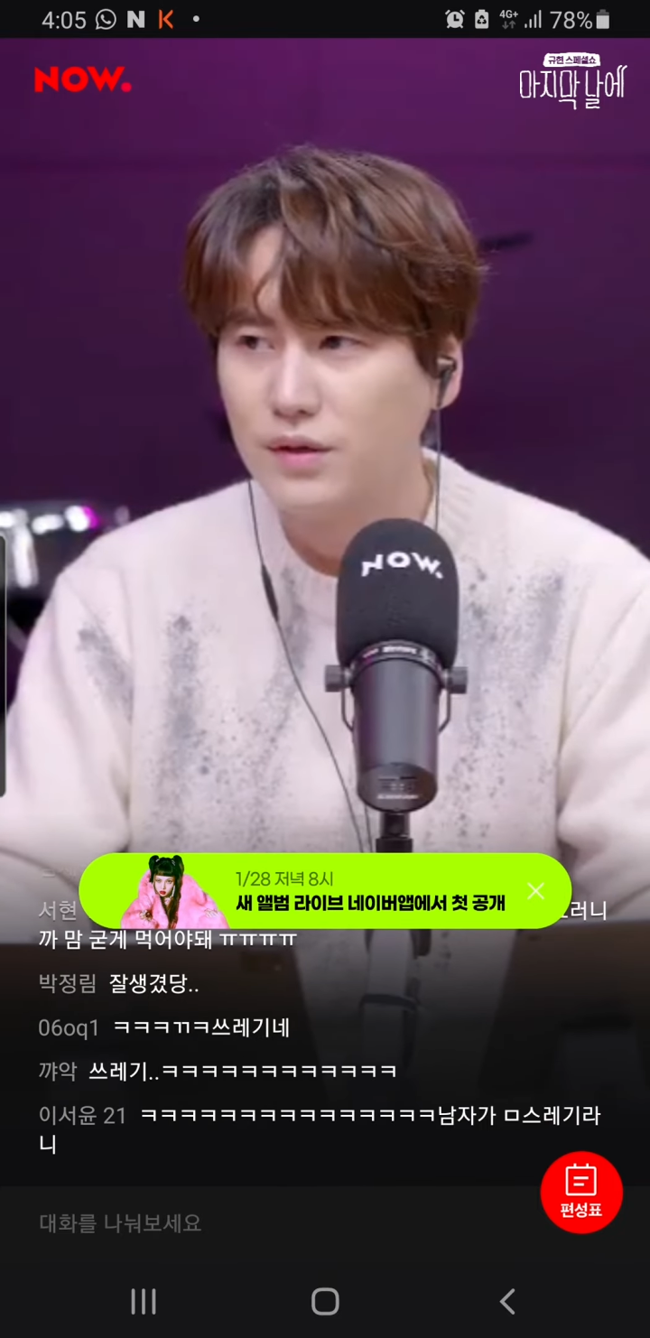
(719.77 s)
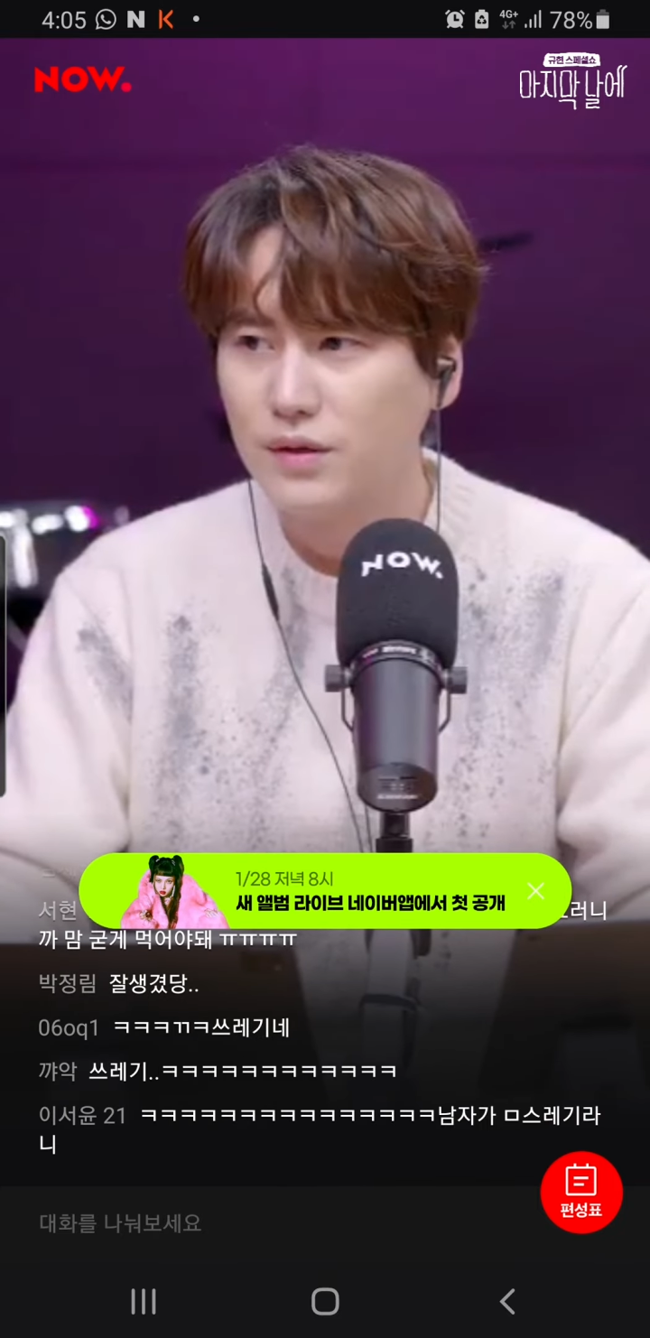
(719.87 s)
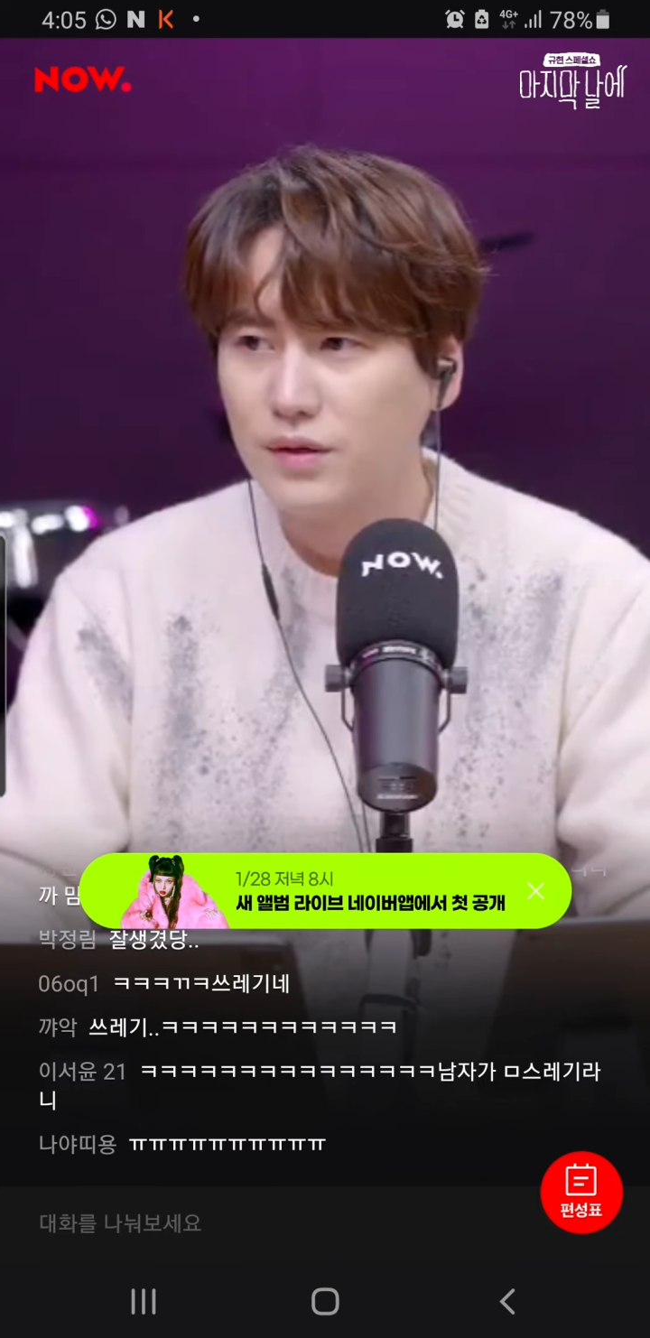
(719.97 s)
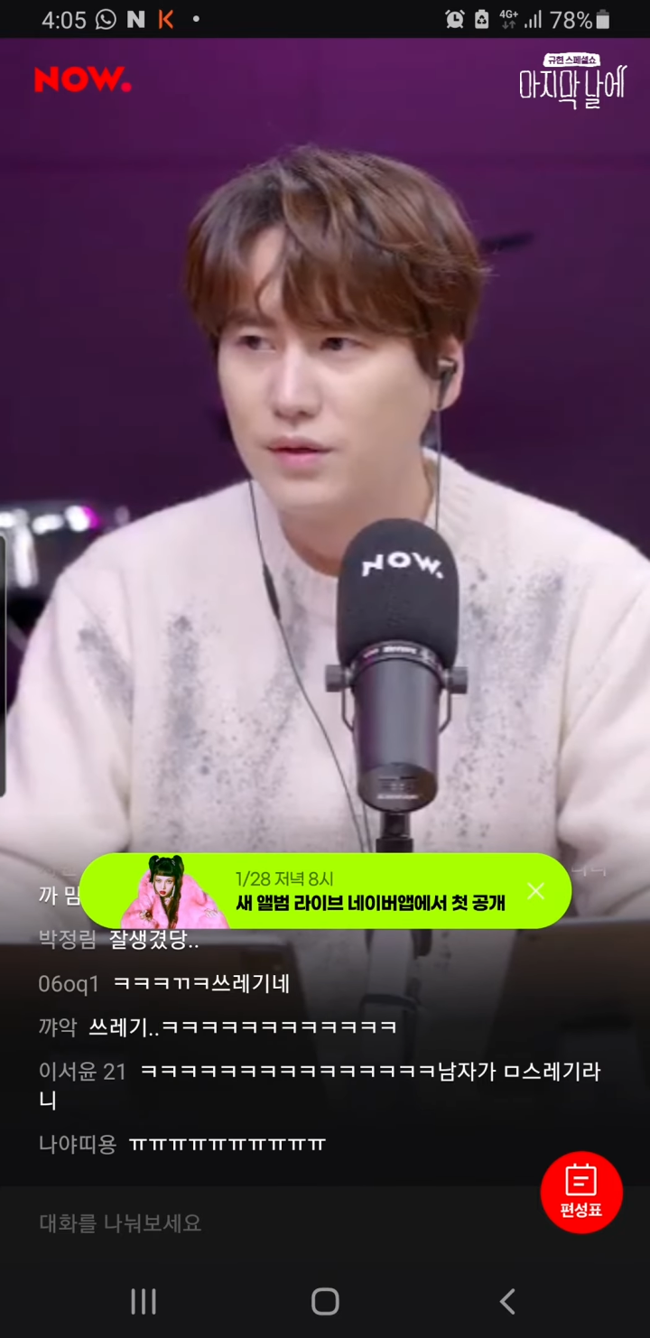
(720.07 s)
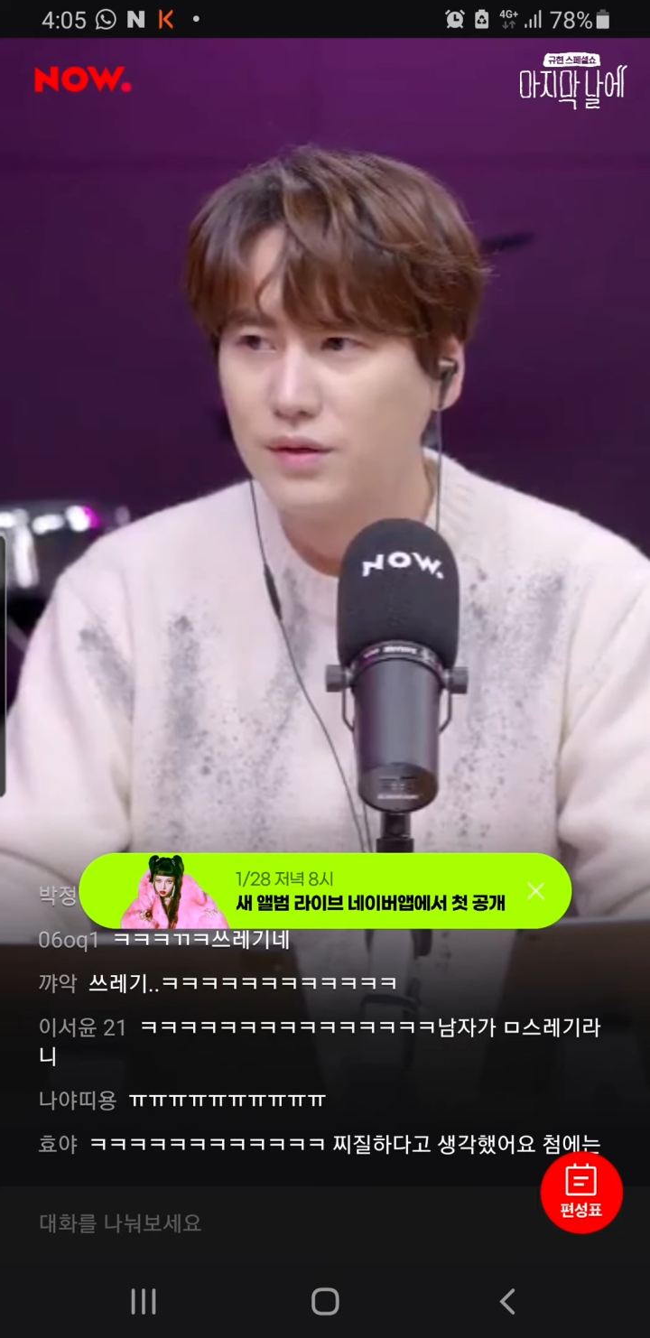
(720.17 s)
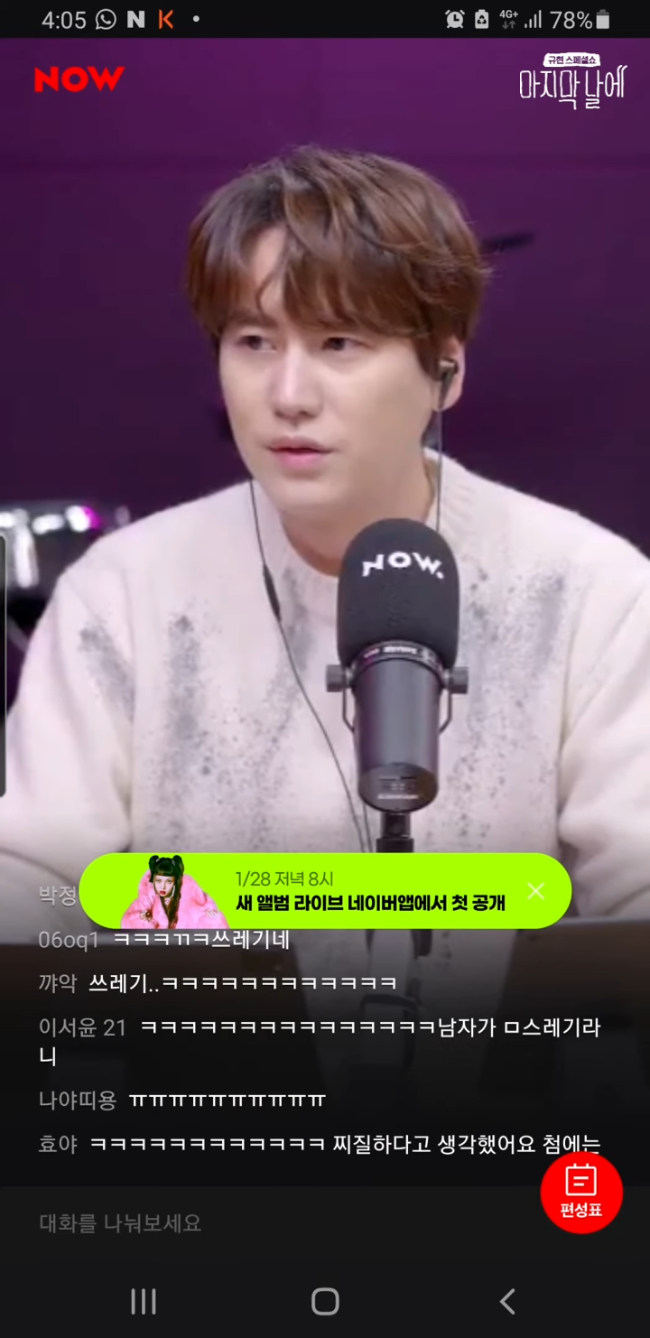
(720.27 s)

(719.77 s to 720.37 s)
어